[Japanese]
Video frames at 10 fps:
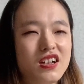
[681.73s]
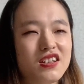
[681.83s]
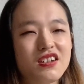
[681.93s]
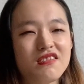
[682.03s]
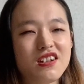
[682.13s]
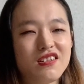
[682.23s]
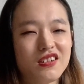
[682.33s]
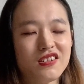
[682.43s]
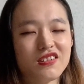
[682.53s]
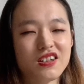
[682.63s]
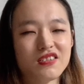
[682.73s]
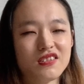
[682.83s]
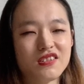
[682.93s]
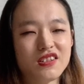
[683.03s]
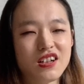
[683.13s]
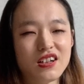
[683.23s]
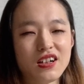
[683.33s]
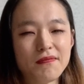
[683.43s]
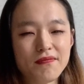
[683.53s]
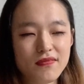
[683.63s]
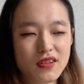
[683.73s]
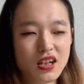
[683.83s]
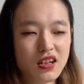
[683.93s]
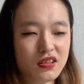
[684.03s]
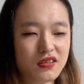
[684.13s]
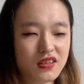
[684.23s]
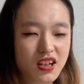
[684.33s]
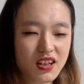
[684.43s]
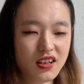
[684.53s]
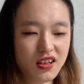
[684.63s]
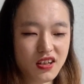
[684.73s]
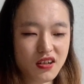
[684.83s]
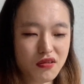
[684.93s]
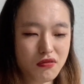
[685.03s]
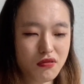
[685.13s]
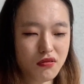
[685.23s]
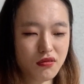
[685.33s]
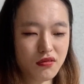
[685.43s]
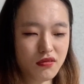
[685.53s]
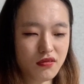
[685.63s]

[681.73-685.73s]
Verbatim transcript: 泣いてくれる人とかそういうなんか家族でこ